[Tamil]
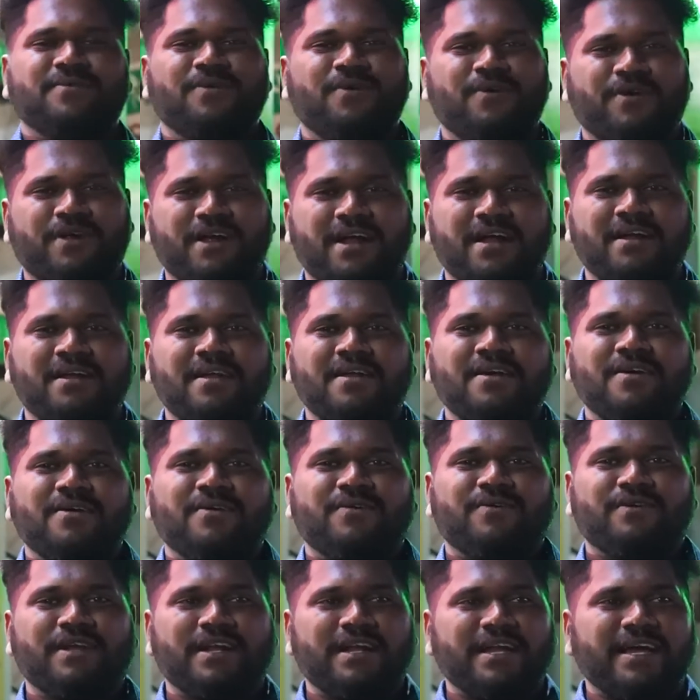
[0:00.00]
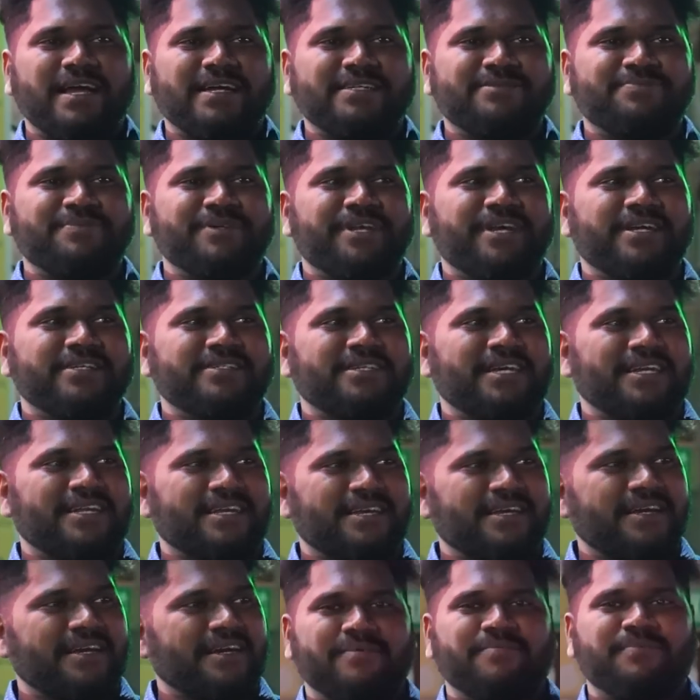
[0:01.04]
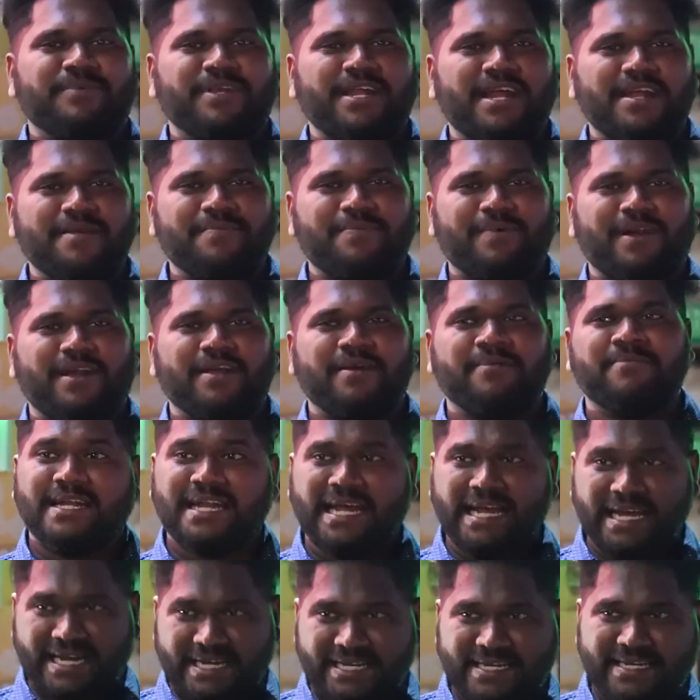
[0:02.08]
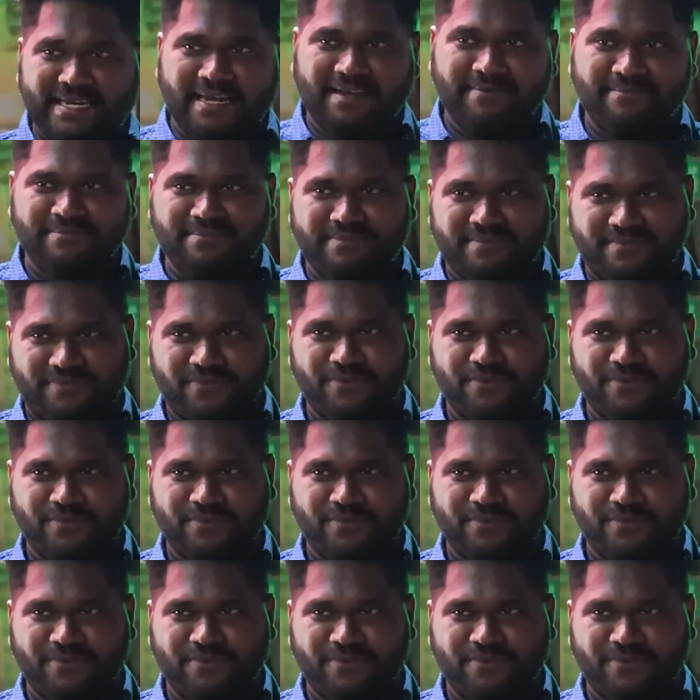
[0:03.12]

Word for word: ஓவரால் ஒரு நல்ல எக்ஸ்பீரியன்ஸ் எனக்கு பிரியாணி பாளையம் நைட் டைம்